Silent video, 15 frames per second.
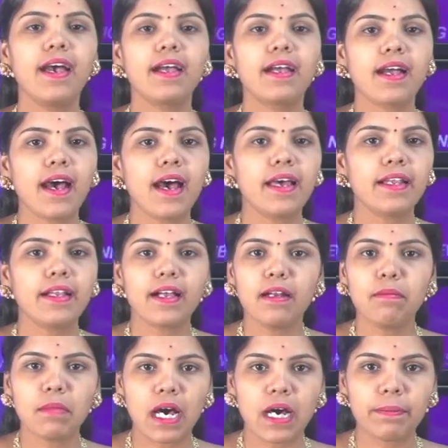
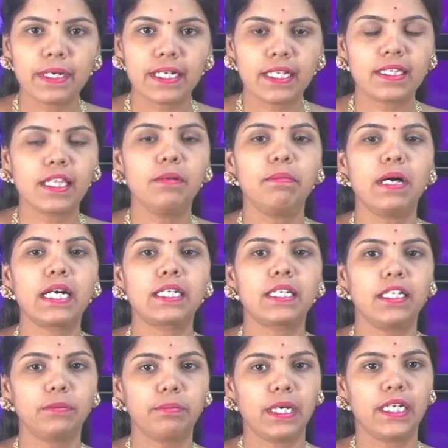காரைக்கால் மாவட்டத்தில்
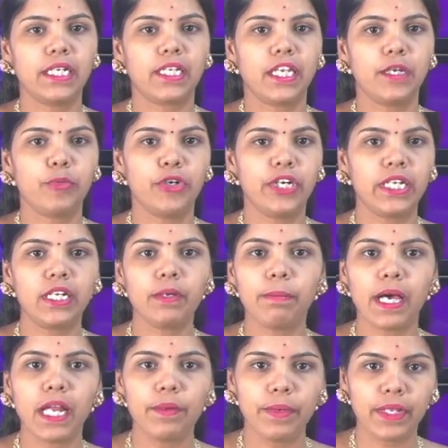பக்ரீத் பண்டிகையை முன்னிட்டு
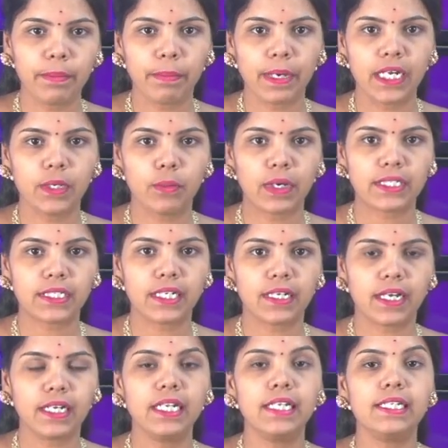பல்வேறு
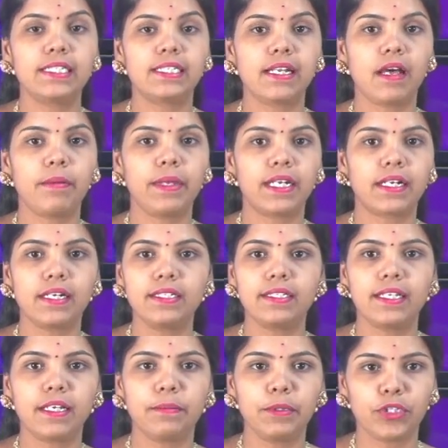பள்ளிவாசல்களில் இஸ்லாமியர்கள்
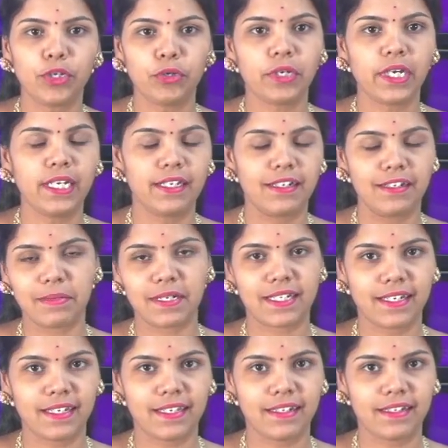சிறப்பு தொழுகையில்
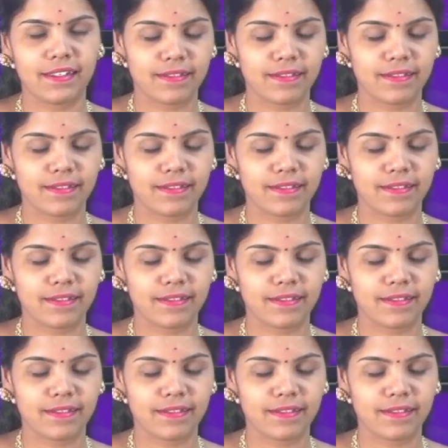ஈடுபட்டனர்